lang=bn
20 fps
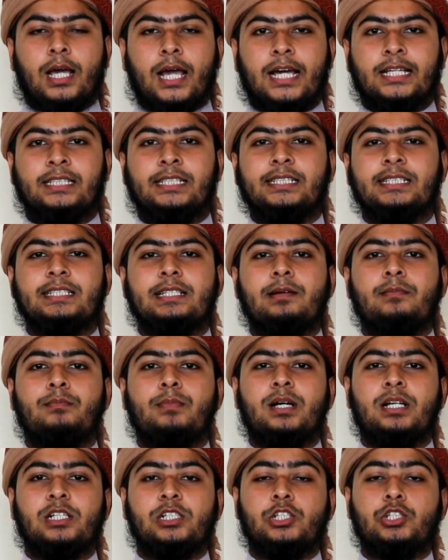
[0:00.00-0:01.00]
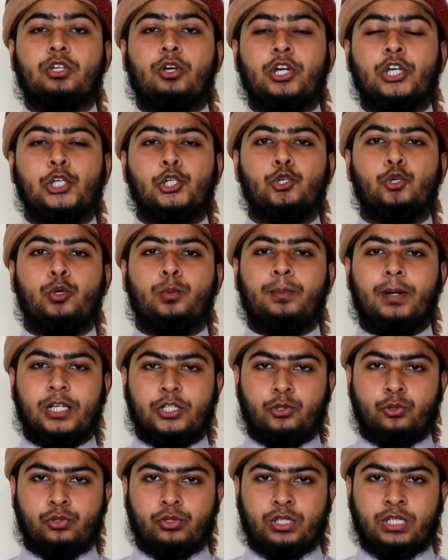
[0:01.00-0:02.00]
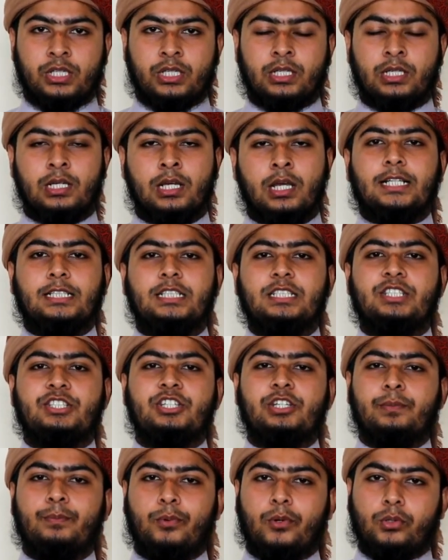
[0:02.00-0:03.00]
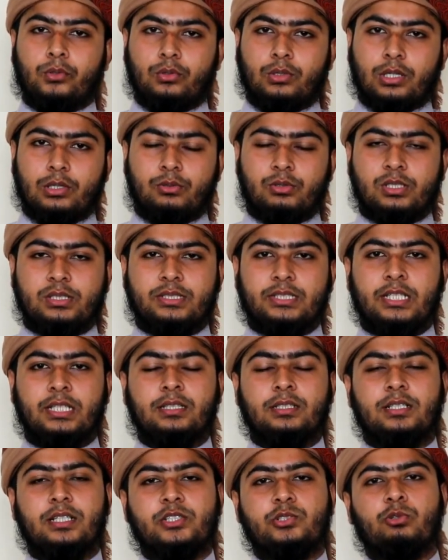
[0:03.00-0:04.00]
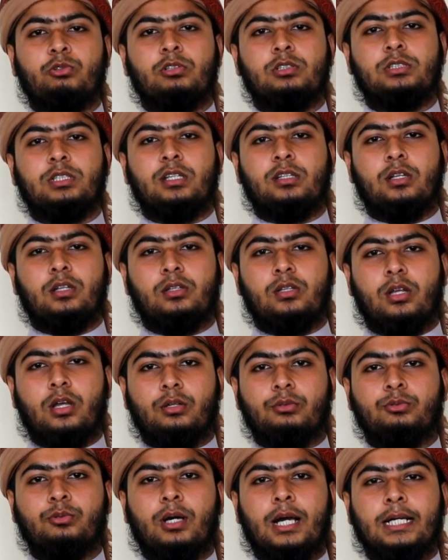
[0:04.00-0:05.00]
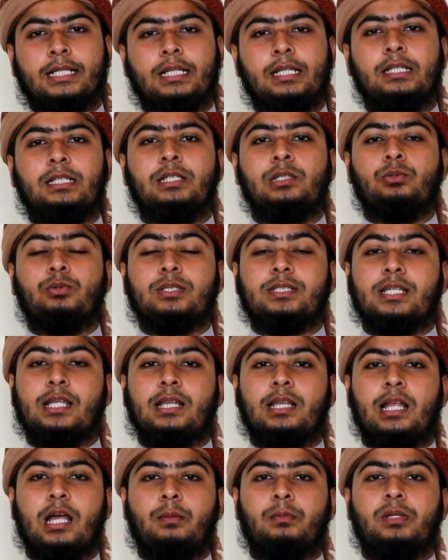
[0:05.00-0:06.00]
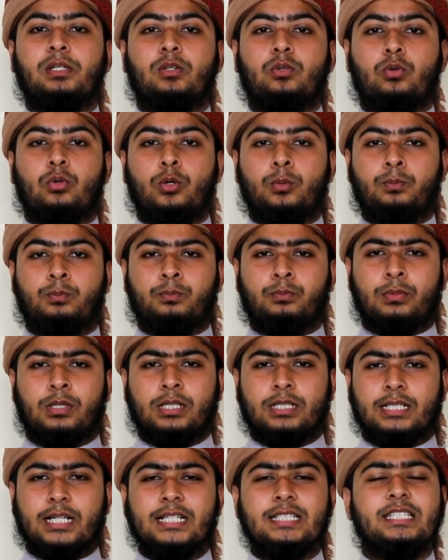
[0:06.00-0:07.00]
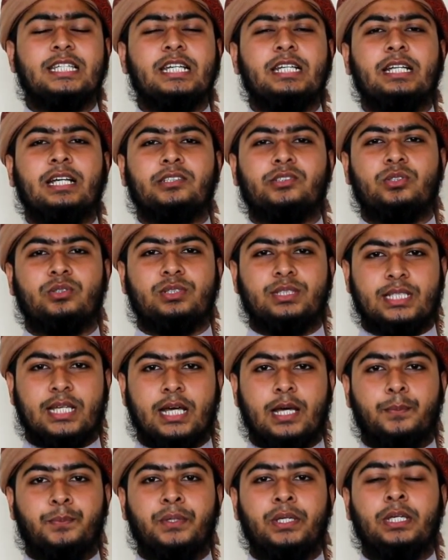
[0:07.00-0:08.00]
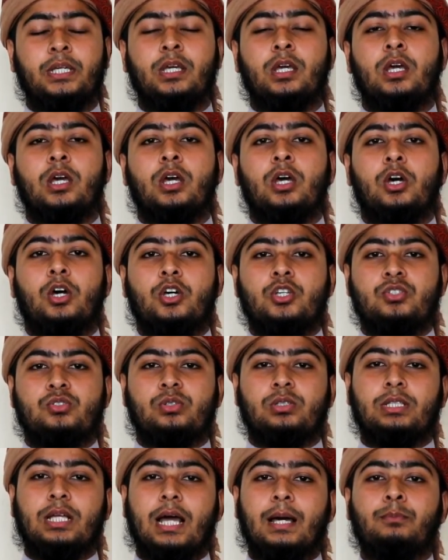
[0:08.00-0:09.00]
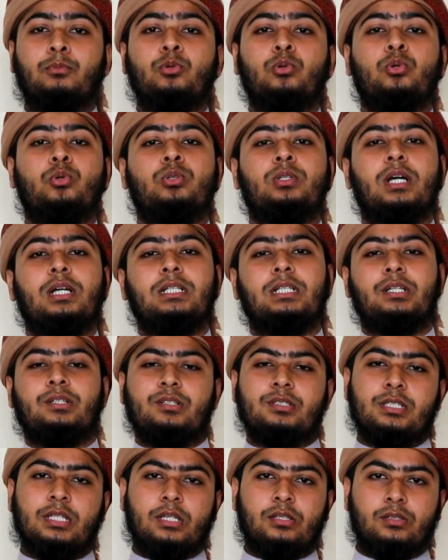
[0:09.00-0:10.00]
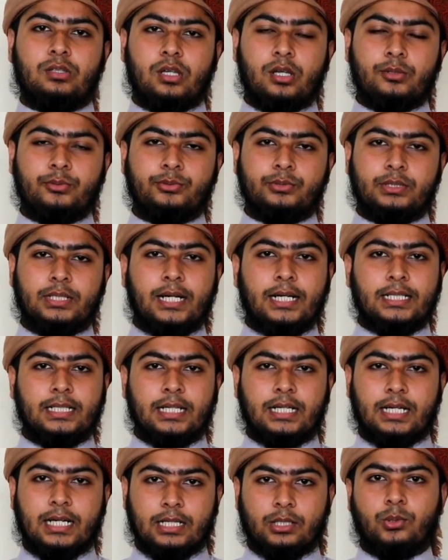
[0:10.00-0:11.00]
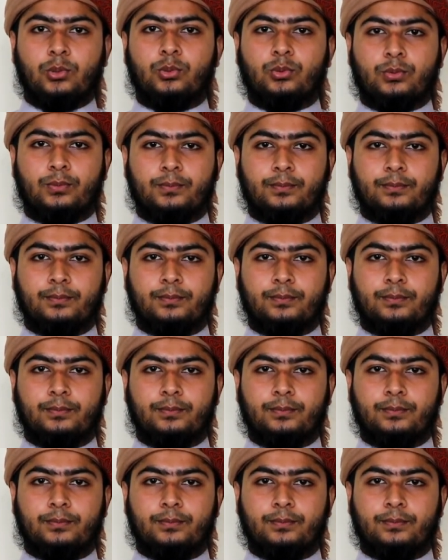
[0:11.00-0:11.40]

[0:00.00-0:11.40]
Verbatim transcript: হাদিস নাম্বার ছয়শো বাষট্টি হাদিসটি বর্ণনা করেছেন রাসুল সাল্লাহ আলহি ওয়াসাল্লামের খুব কাছের একজন সাহাবি হজরত আবু হুরাইরা রাজিয়াল্লাহু তাআলা আনহু